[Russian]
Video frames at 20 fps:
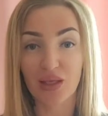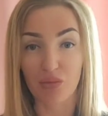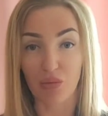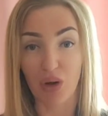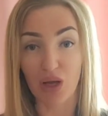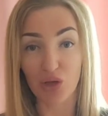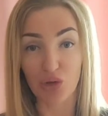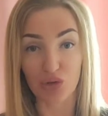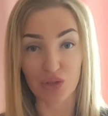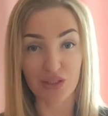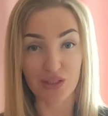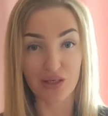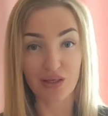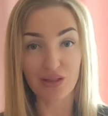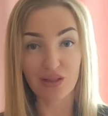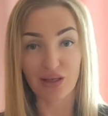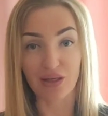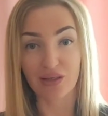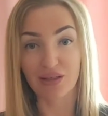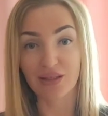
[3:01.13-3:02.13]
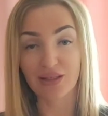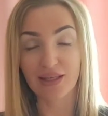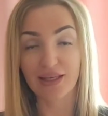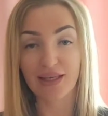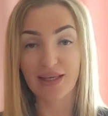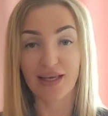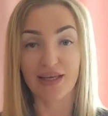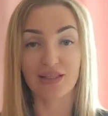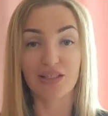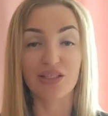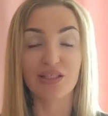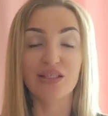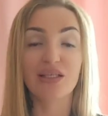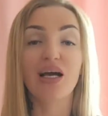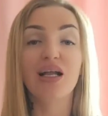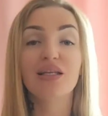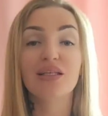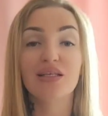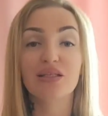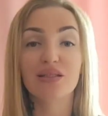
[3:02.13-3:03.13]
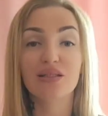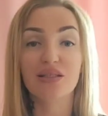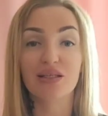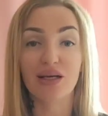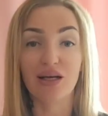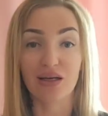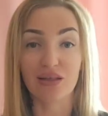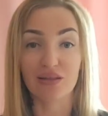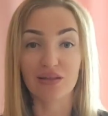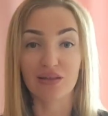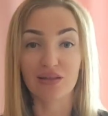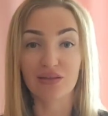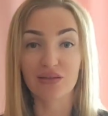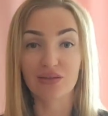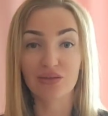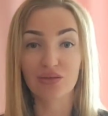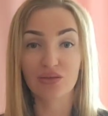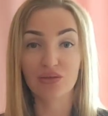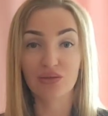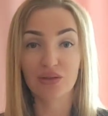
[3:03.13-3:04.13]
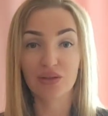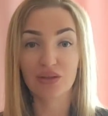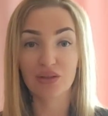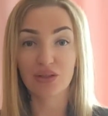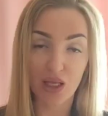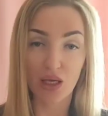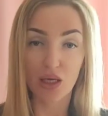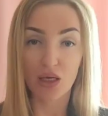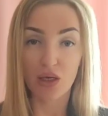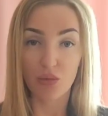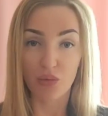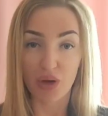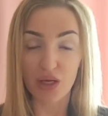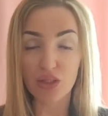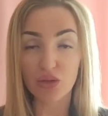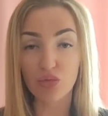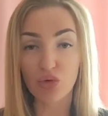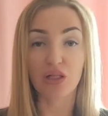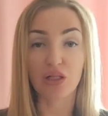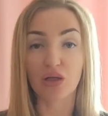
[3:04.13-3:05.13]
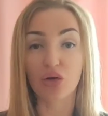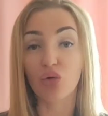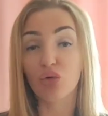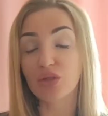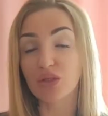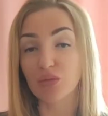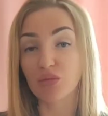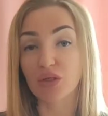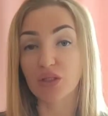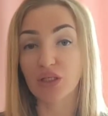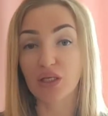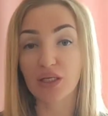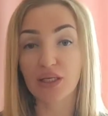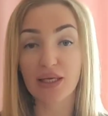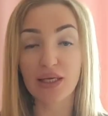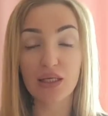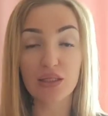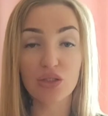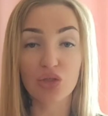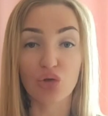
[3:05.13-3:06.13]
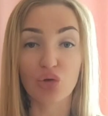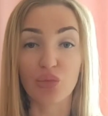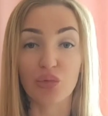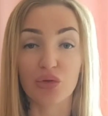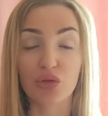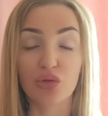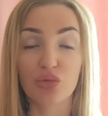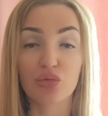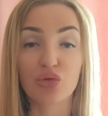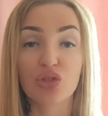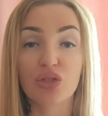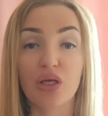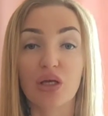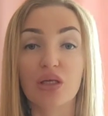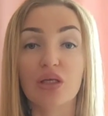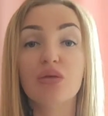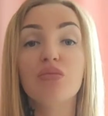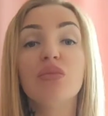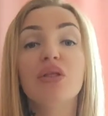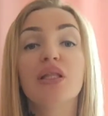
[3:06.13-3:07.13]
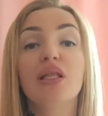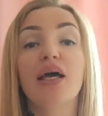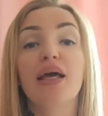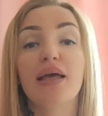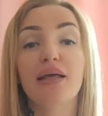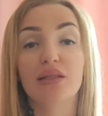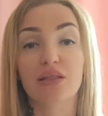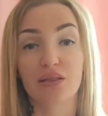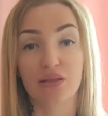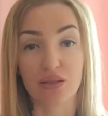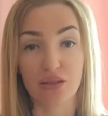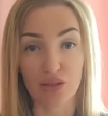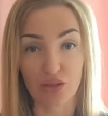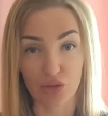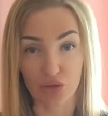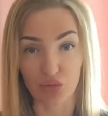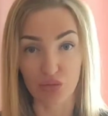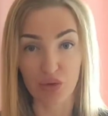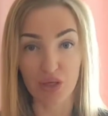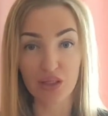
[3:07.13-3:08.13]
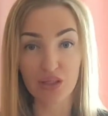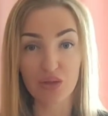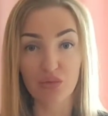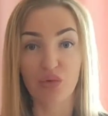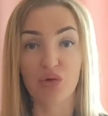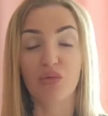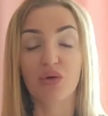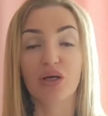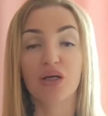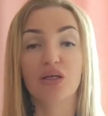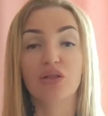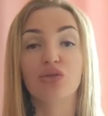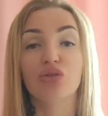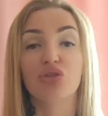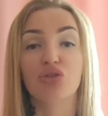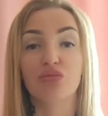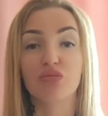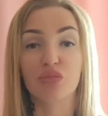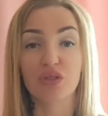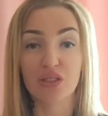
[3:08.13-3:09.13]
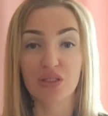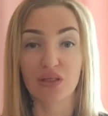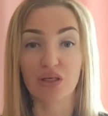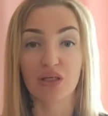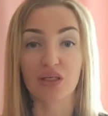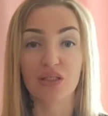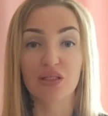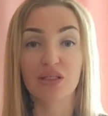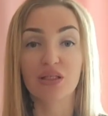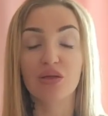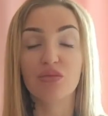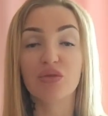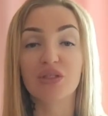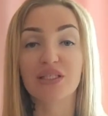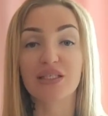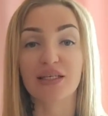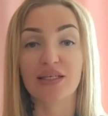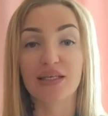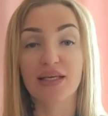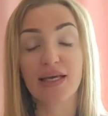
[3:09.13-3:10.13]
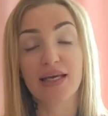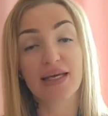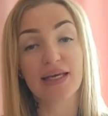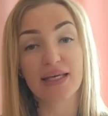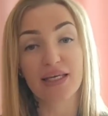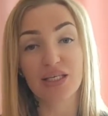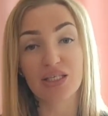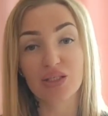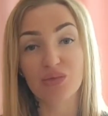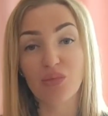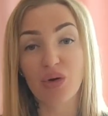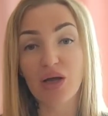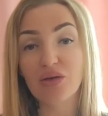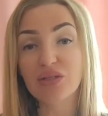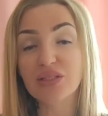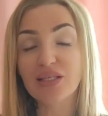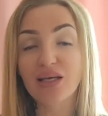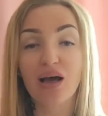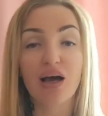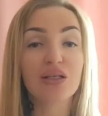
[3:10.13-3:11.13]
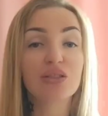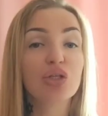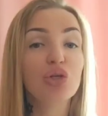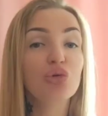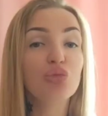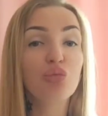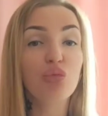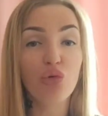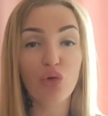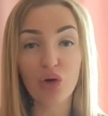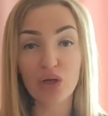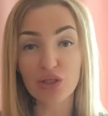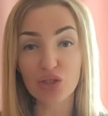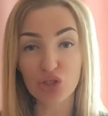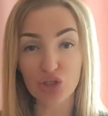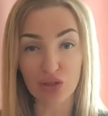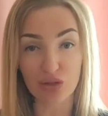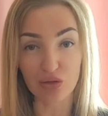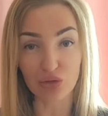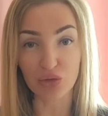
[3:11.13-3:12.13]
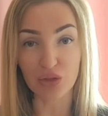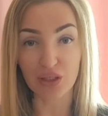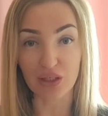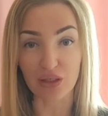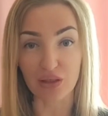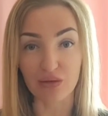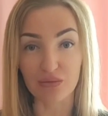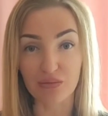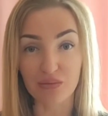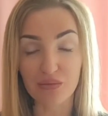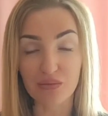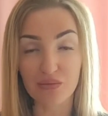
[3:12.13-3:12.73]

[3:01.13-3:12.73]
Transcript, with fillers: Мое тело – это идеальный индикатор. Поэтому я брала космоэнергетику, потому что именно этот инструмент помогает очень быстро расслабиться и избавиться от любой шелухи,